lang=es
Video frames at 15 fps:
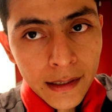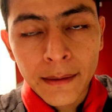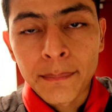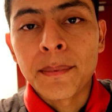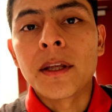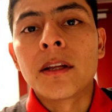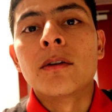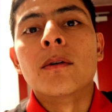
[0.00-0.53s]

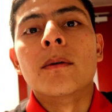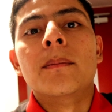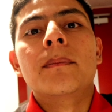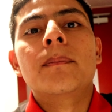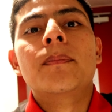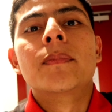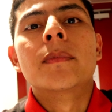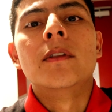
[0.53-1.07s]
repito,
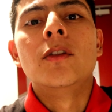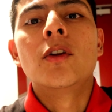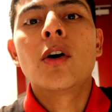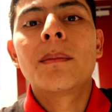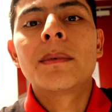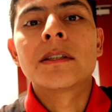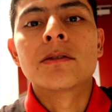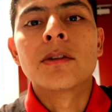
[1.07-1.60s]

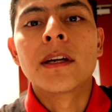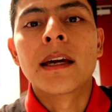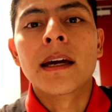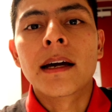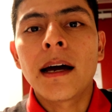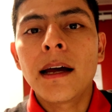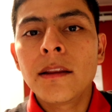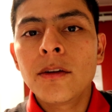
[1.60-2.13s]
no me estoy
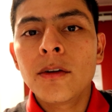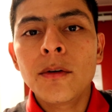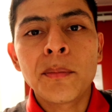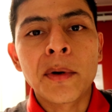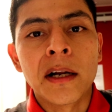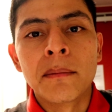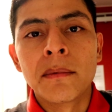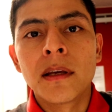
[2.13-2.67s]
quejando,
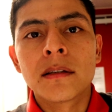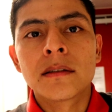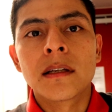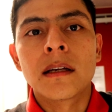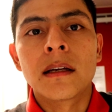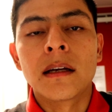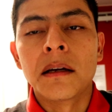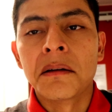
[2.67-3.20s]
para mí
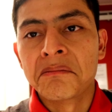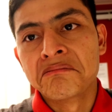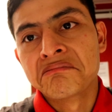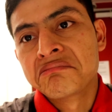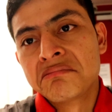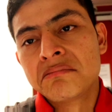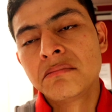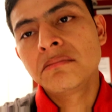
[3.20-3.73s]
está
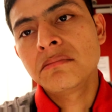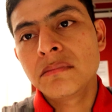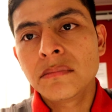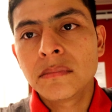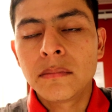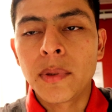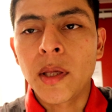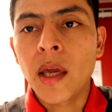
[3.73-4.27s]

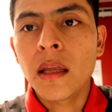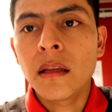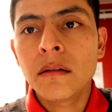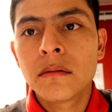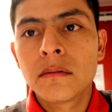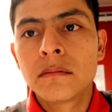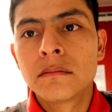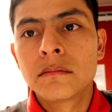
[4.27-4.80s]
mm,
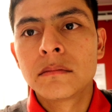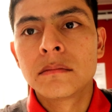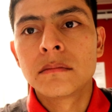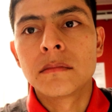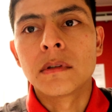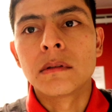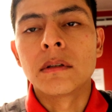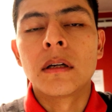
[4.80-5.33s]
bien,
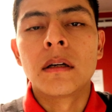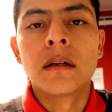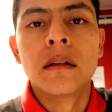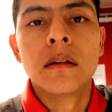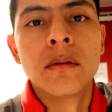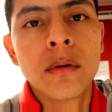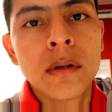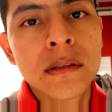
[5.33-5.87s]

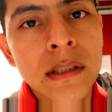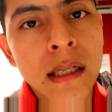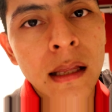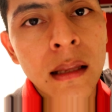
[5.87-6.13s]
ah, no es